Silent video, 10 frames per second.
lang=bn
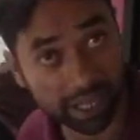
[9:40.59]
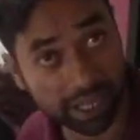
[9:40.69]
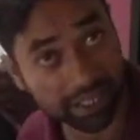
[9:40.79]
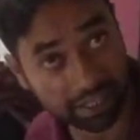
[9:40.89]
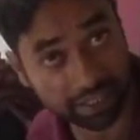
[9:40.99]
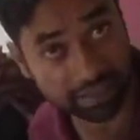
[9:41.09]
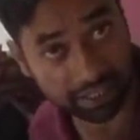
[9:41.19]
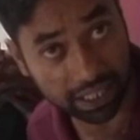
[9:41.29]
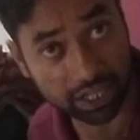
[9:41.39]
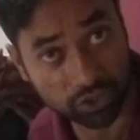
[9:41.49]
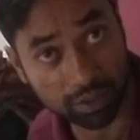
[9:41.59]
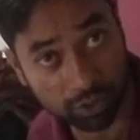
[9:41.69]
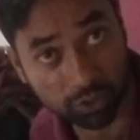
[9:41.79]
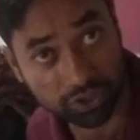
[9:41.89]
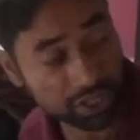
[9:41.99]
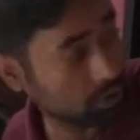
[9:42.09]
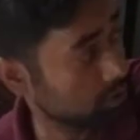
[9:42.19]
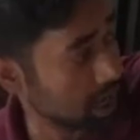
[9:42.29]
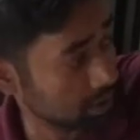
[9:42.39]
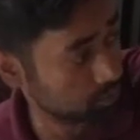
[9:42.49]
এই ইন্টারেস্টের টাকার জন্য আমি ঘুরছি
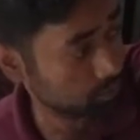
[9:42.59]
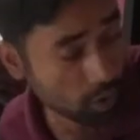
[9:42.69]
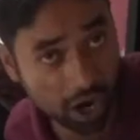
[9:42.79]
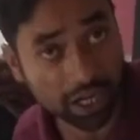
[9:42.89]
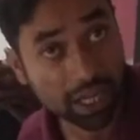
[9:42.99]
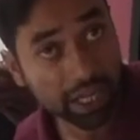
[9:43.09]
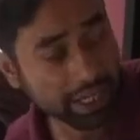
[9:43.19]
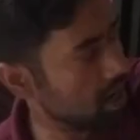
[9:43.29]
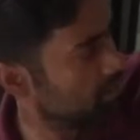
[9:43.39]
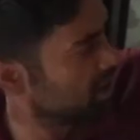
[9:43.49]
ঘোরার পর ইনি আমাকে